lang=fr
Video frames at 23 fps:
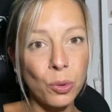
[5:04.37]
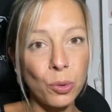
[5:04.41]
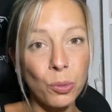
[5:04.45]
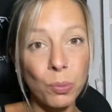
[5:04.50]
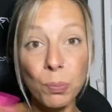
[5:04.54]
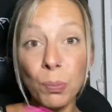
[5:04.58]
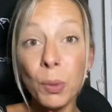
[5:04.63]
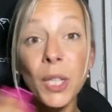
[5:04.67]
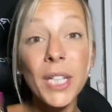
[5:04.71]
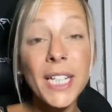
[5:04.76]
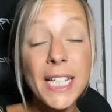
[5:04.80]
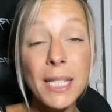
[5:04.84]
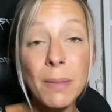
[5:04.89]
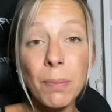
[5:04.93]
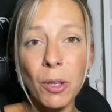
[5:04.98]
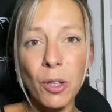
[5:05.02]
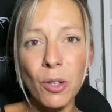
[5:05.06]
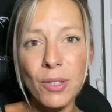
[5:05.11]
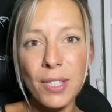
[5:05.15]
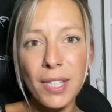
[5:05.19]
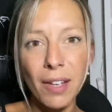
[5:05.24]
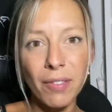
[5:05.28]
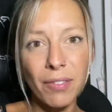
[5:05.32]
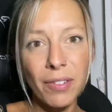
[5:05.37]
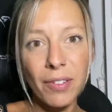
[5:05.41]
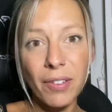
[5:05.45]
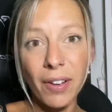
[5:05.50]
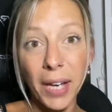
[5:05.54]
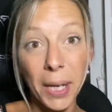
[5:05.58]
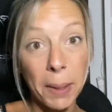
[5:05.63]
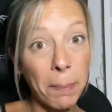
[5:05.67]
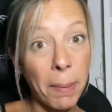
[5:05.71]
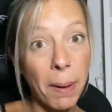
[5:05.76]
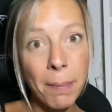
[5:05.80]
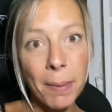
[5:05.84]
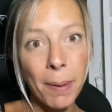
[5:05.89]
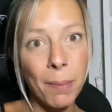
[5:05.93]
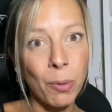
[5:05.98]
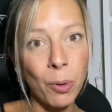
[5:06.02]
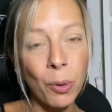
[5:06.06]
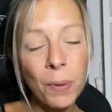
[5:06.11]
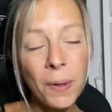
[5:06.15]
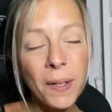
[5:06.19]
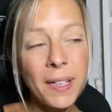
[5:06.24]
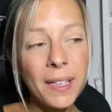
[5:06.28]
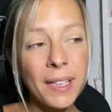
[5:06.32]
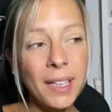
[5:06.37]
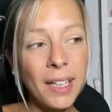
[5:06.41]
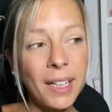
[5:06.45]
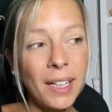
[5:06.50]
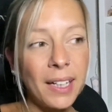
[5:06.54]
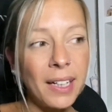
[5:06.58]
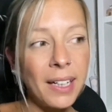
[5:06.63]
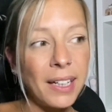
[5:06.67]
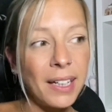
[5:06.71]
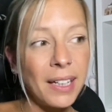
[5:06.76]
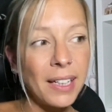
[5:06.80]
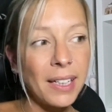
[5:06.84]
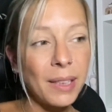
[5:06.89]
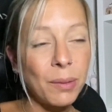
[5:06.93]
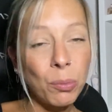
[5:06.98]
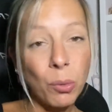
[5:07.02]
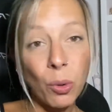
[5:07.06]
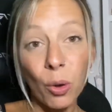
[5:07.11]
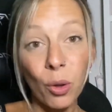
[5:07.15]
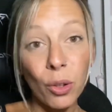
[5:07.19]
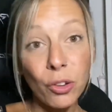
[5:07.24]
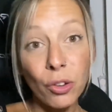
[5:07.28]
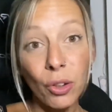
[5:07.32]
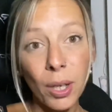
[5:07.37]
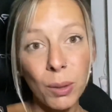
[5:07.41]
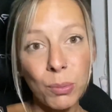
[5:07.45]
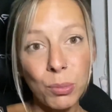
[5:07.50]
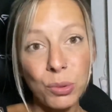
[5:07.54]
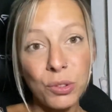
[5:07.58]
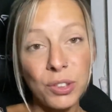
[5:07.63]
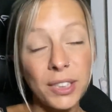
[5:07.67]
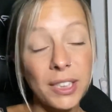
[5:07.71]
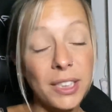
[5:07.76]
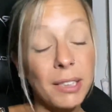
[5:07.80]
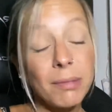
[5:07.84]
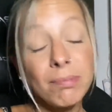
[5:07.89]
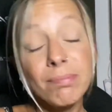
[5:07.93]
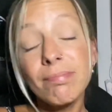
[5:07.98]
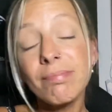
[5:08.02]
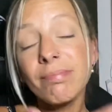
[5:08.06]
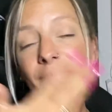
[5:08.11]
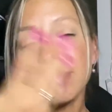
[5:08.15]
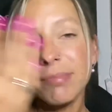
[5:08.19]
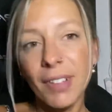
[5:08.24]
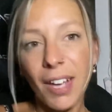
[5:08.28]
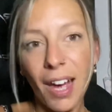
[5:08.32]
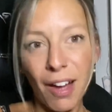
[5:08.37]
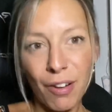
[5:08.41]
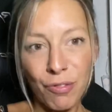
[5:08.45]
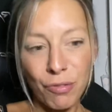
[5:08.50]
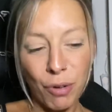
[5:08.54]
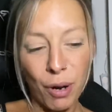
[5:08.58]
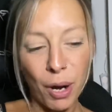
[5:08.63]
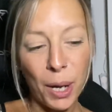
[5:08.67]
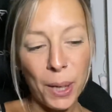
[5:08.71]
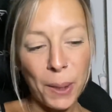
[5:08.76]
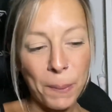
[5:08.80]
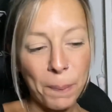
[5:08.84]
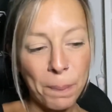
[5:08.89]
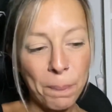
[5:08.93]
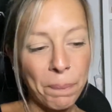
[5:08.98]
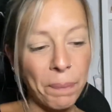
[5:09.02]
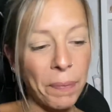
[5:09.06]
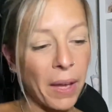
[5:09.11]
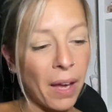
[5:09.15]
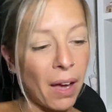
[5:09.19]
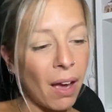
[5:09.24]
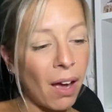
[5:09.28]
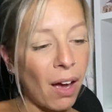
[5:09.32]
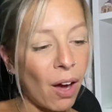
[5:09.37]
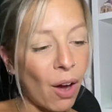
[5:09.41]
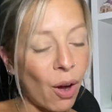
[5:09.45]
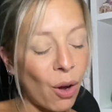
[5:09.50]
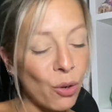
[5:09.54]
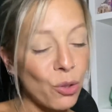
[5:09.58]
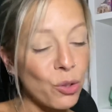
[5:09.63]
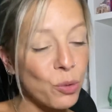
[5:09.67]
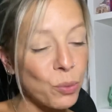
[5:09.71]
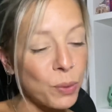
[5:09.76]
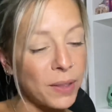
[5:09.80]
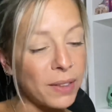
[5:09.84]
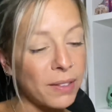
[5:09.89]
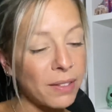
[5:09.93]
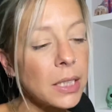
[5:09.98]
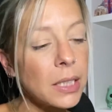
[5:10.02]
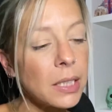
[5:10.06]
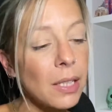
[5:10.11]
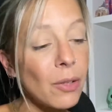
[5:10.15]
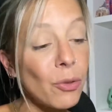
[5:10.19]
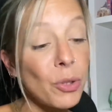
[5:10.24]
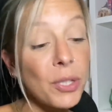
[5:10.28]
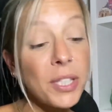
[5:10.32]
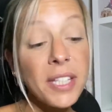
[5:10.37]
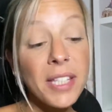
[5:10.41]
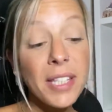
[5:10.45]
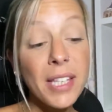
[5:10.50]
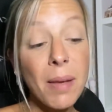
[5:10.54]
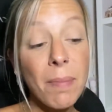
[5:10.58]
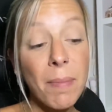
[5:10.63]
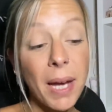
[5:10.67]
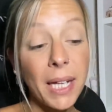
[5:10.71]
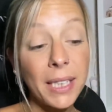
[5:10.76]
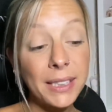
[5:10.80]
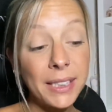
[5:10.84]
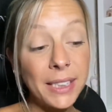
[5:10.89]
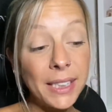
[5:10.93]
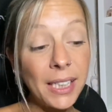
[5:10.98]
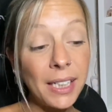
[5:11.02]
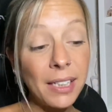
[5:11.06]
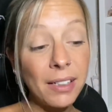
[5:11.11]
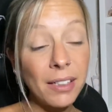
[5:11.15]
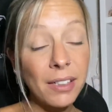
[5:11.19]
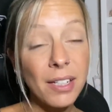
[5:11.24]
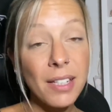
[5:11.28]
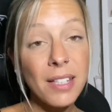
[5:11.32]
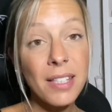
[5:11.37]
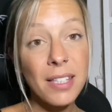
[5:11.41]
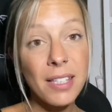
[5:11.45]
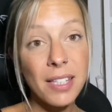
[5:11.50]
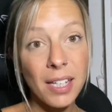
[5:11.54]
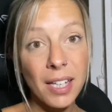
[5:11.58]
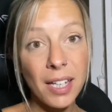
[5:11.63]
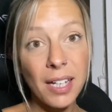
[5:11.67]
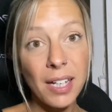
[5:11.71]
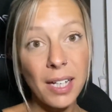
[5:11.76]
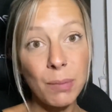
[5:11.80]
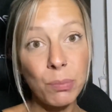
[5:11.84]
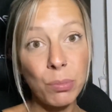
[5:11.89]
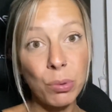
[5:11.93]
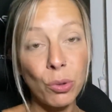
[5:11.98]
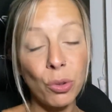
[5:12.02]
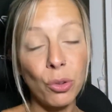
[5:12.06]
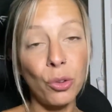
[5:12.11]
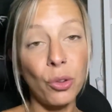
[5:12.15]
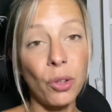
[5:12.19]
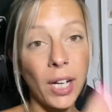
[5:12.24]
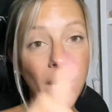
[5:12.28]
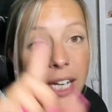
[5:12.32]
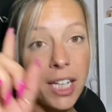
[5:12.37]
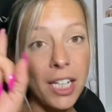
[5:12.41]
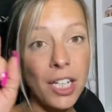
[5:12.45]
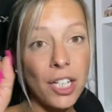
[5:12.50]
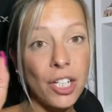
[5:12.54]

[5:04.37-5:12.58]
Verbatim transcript: une bonne expérience à vivre avec ma maman et de me rendre dans la boutique. À voir. Ensuite, le sixième article, c'est les boucles d'oreilles